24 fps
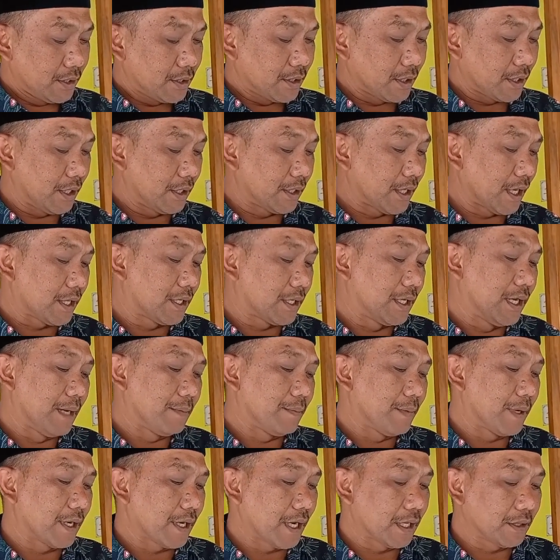sekitar
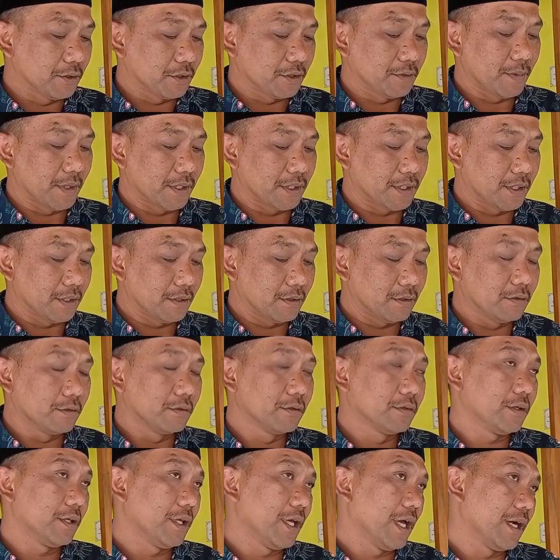800 mas
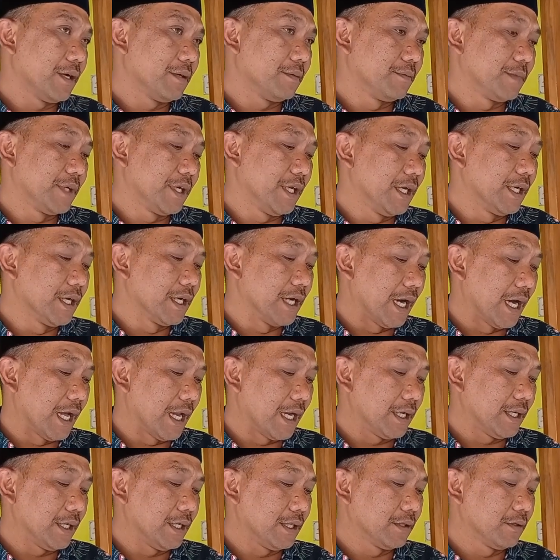untuk yang
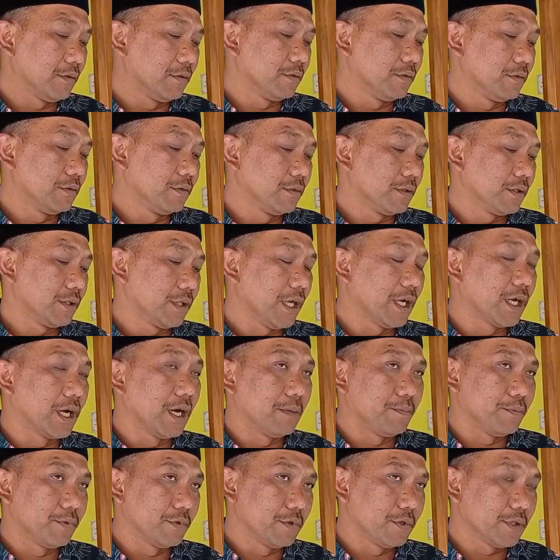meninggal itu
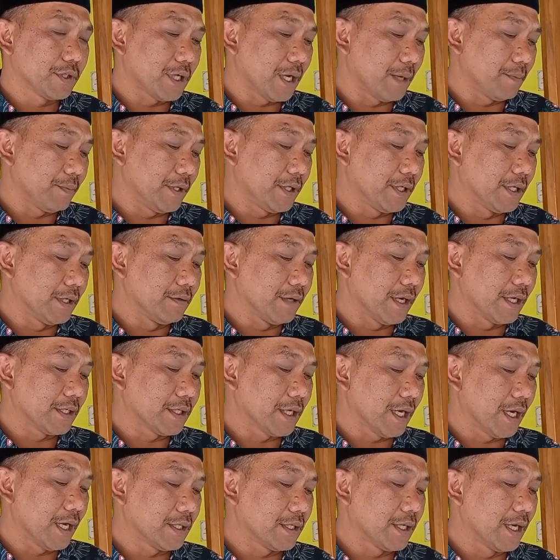30 sapi
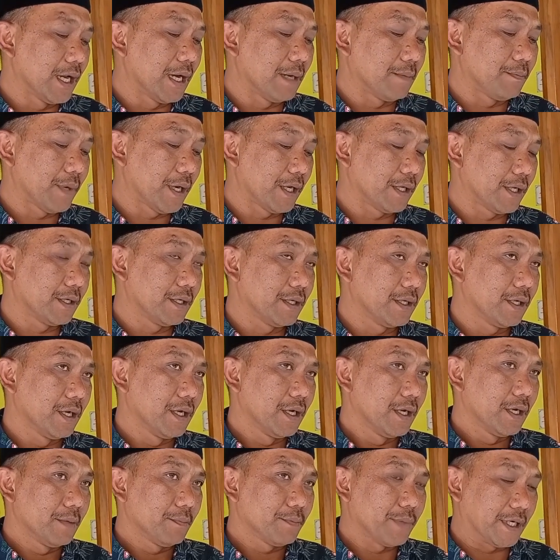dewasa
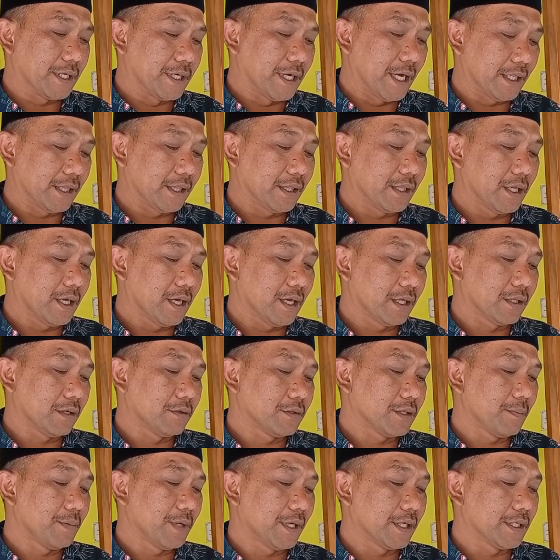8 pedet
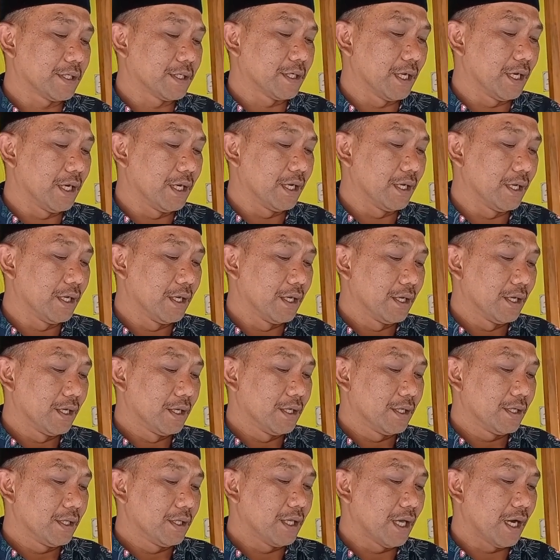atau sapi kecil
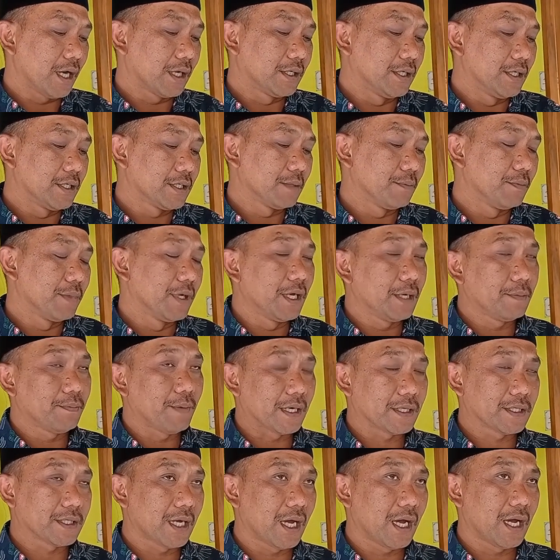yang disembelih
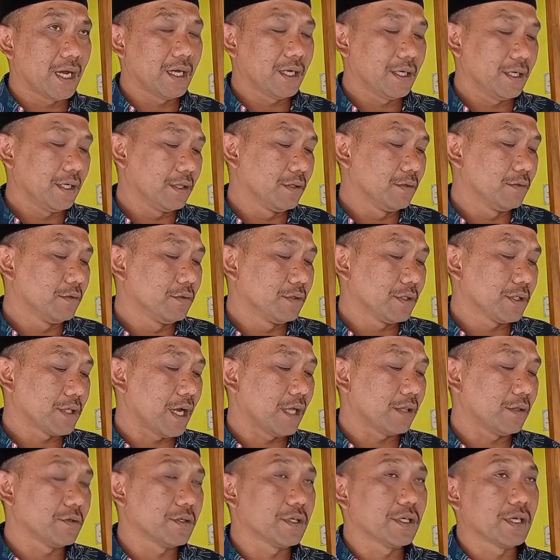paksa itu
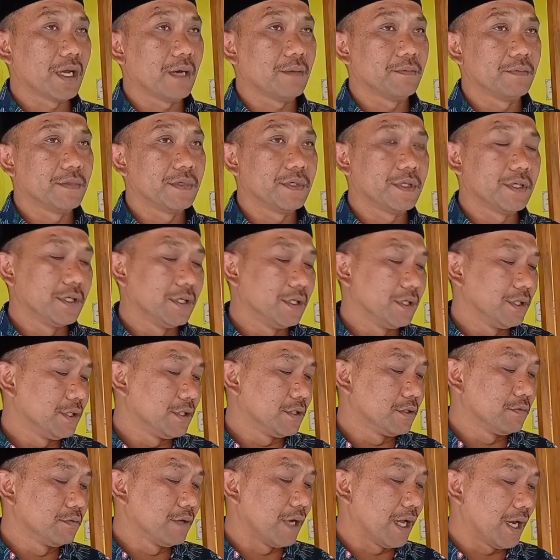106
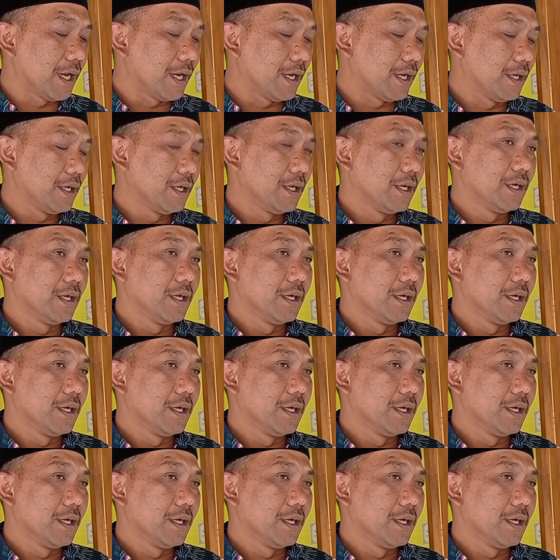dijual